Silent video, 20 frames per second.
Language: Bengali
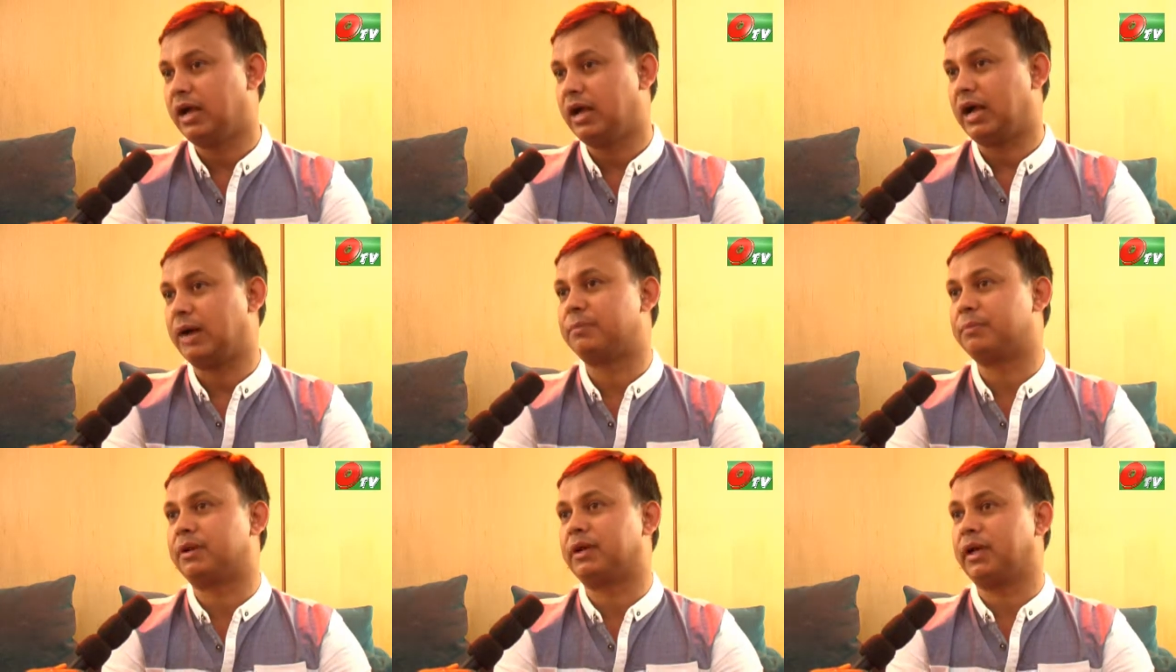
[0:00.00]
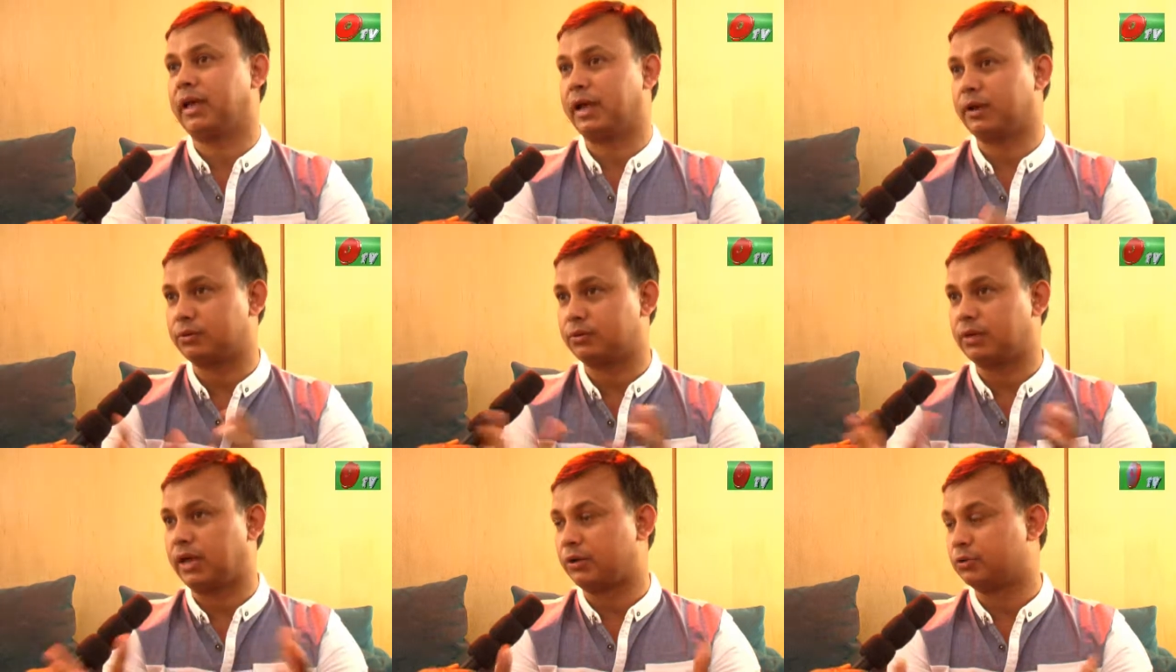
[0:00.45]
আমরা
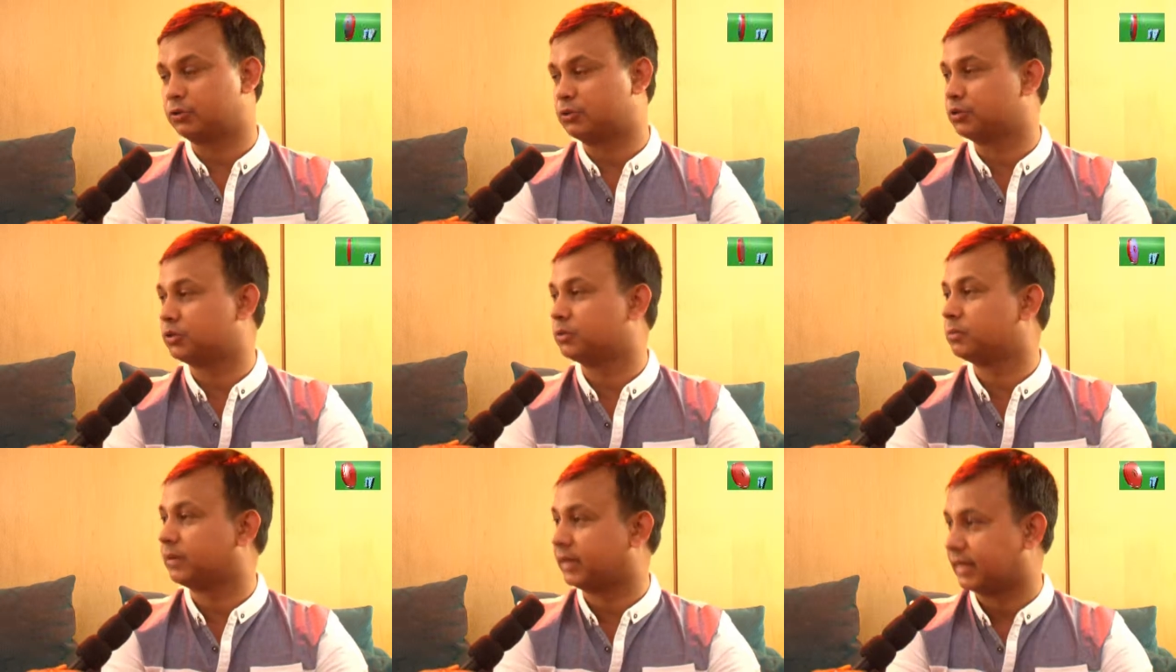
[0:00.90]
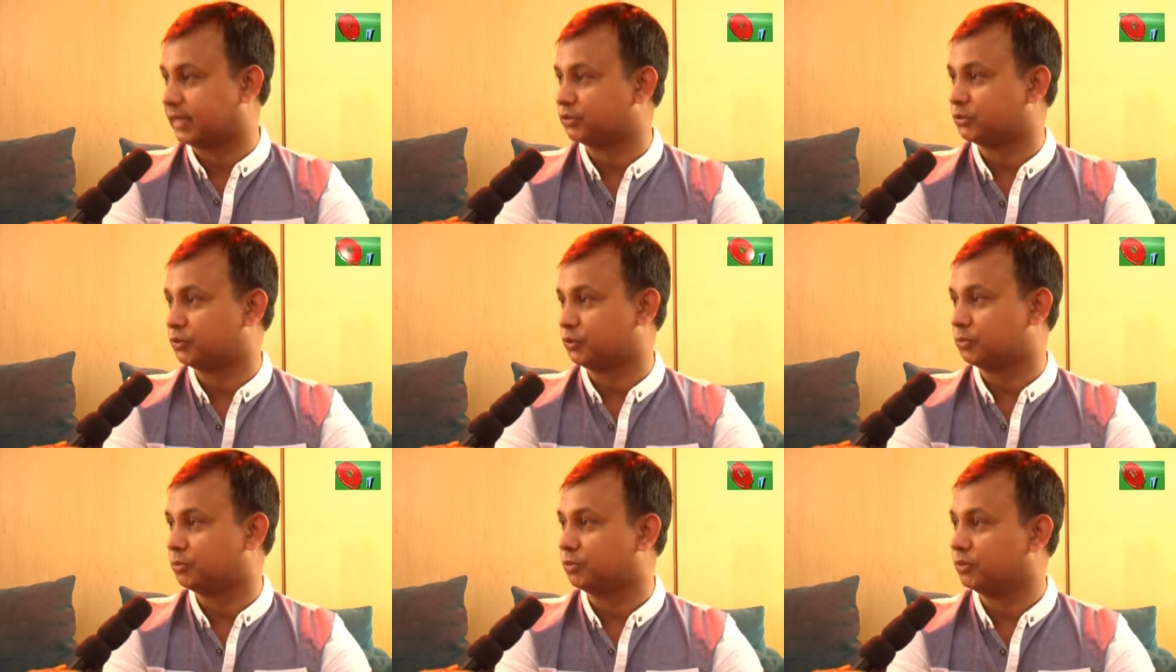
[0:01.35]
একত্রিতভাবে কাজ
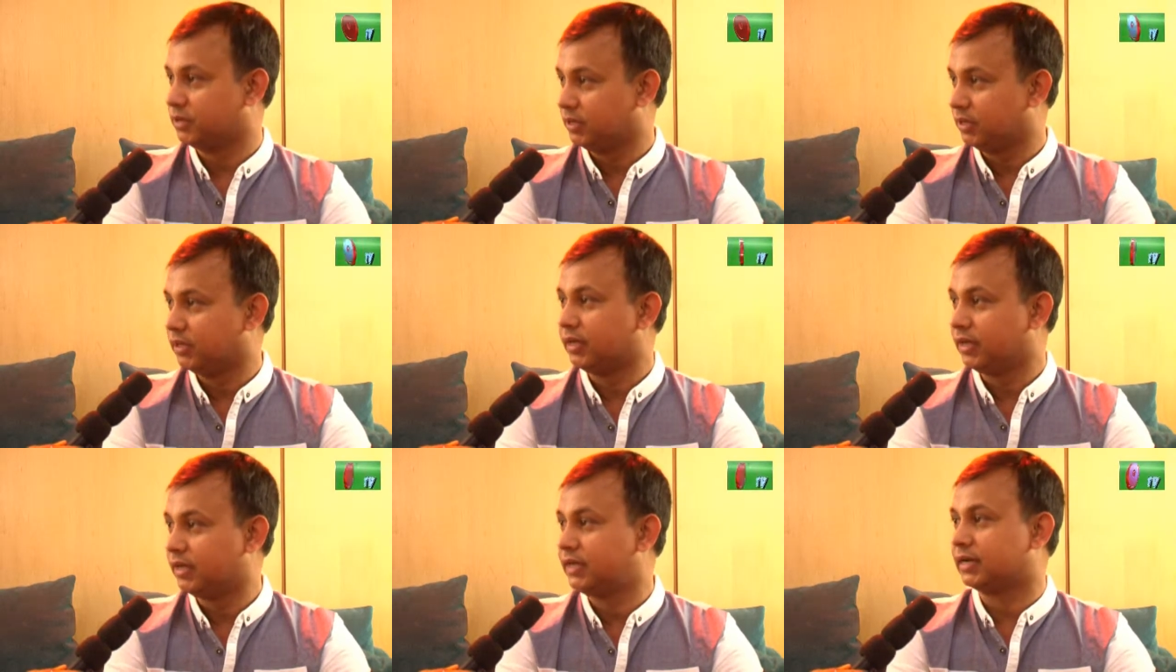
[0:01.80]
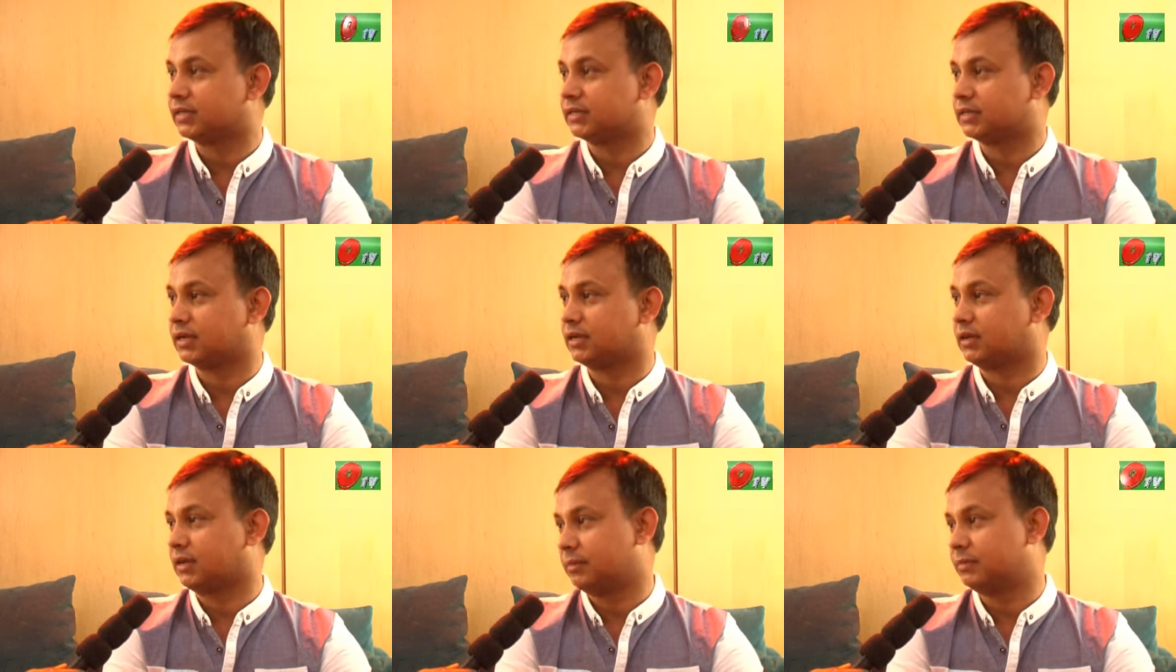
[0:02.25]
করব এই
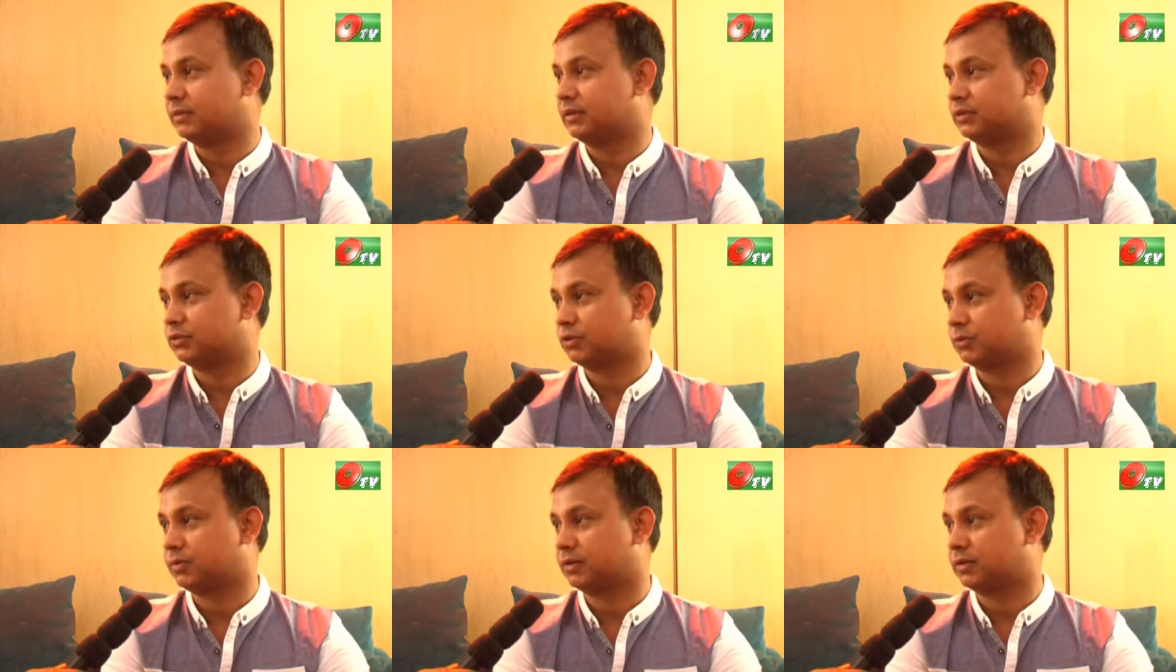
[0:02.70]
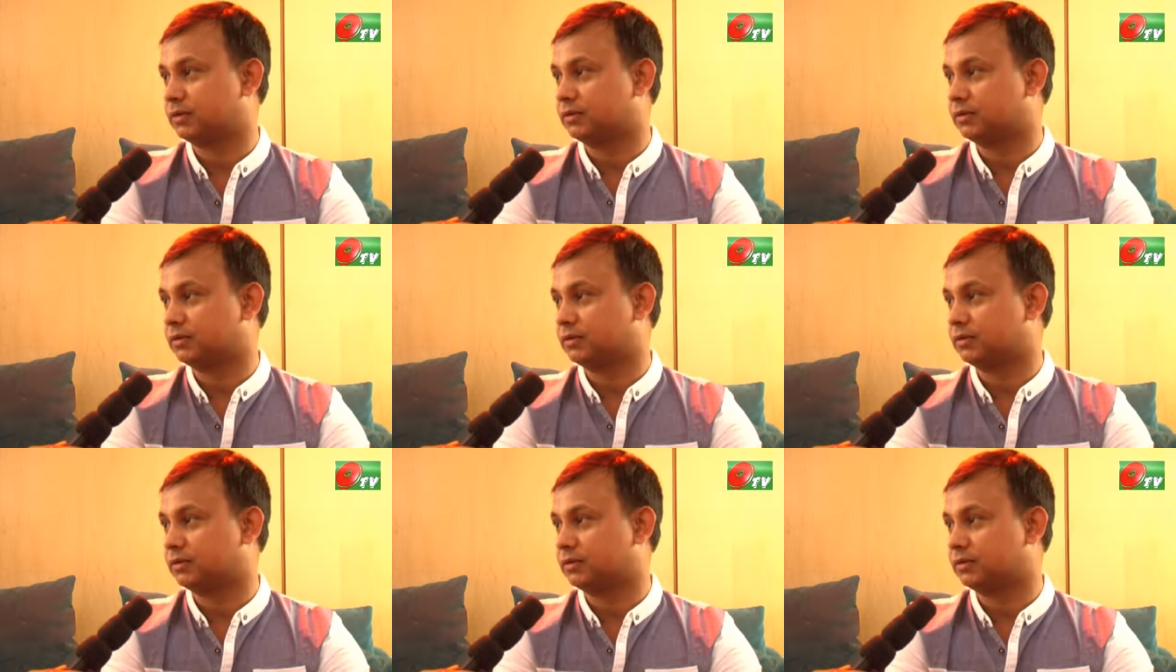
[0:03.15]
আশা আমাদের সবার